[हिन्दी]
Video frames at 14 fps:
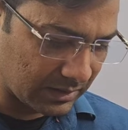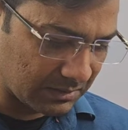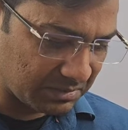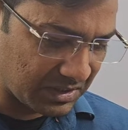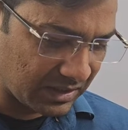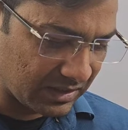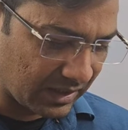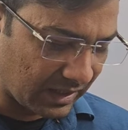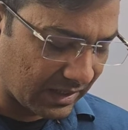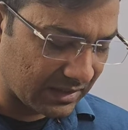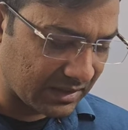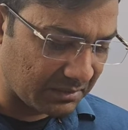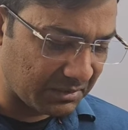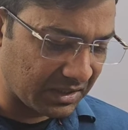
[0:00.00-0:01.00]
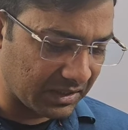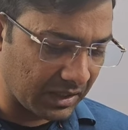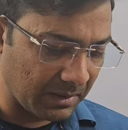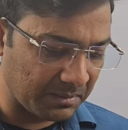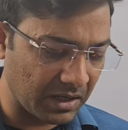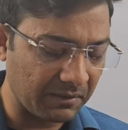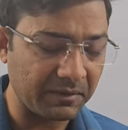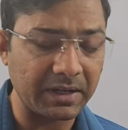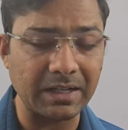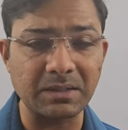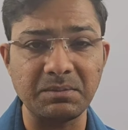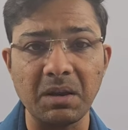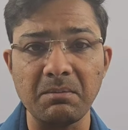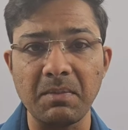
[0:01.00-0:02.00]
बी लार्ज एंड मिड कैप या फिर
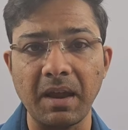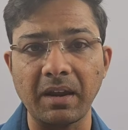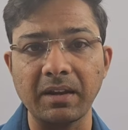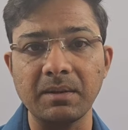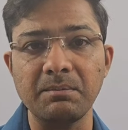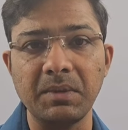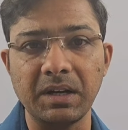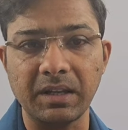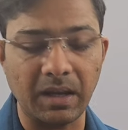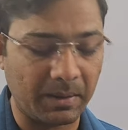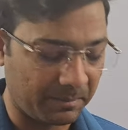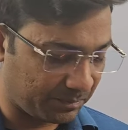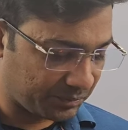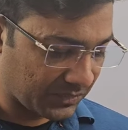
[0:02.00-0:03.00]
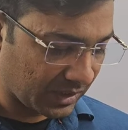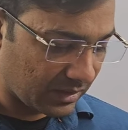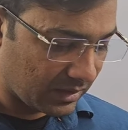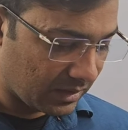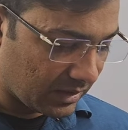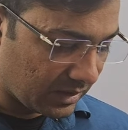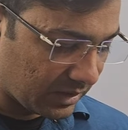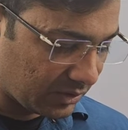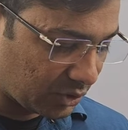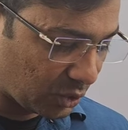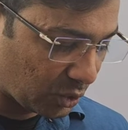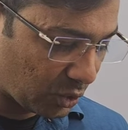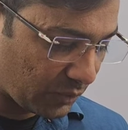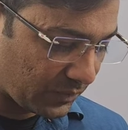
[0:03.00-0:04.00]
एस बी मैग्नम मिड कैप इन
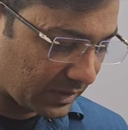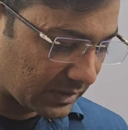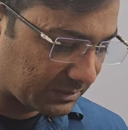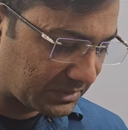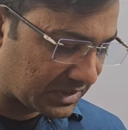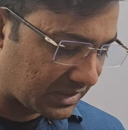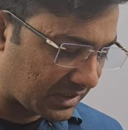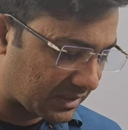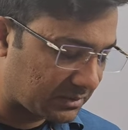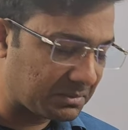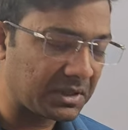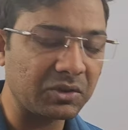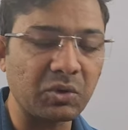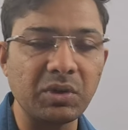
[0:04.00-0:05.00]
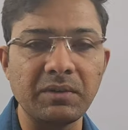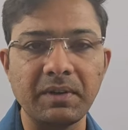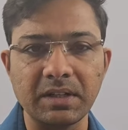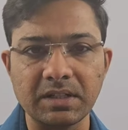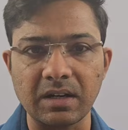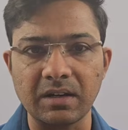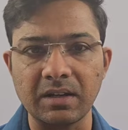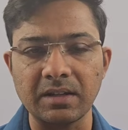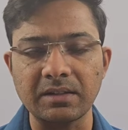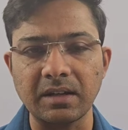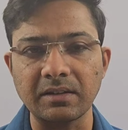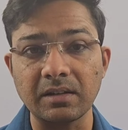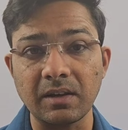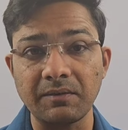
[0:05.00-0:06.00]
दोनों फंड्स में से किस में इनको इन्वेस्ट करना
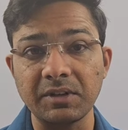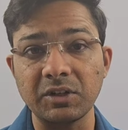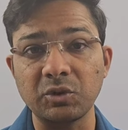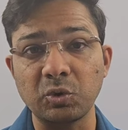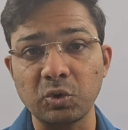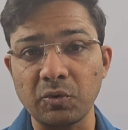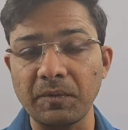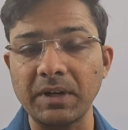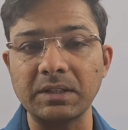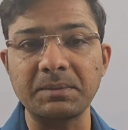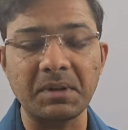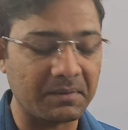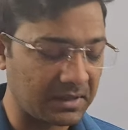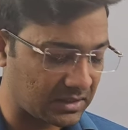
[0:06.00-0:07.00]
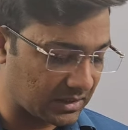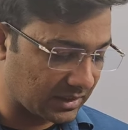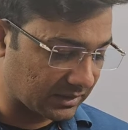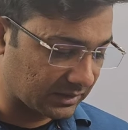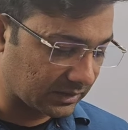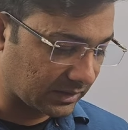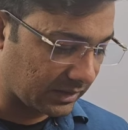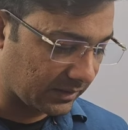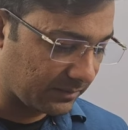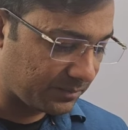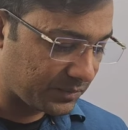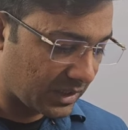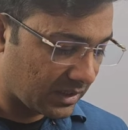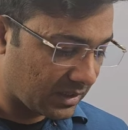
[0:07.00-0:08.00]
चाहिए या फिर ये दोनों फंड्स में इन्वेस्ट कर सकते हैं
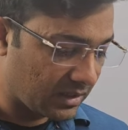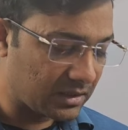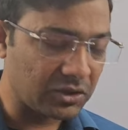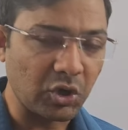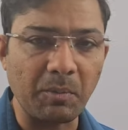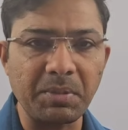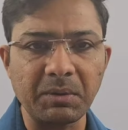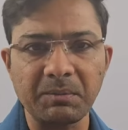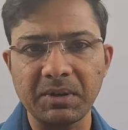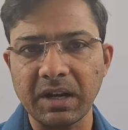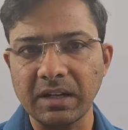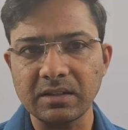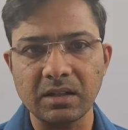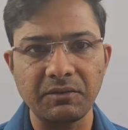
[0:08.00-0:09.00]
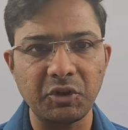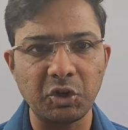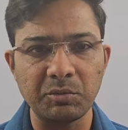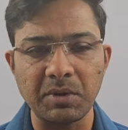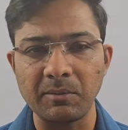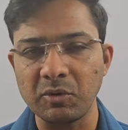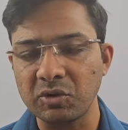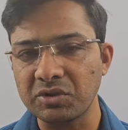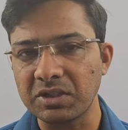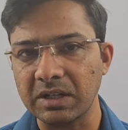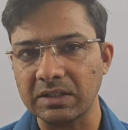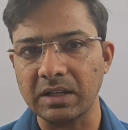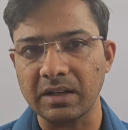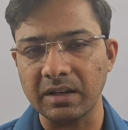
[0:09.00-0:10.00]
इस टॉपिक पर आज की वीडियो में हम लोग
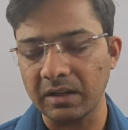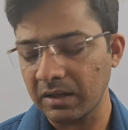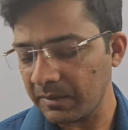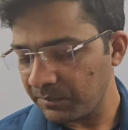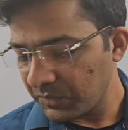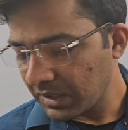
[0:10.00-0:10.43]
चर्चा करेंगे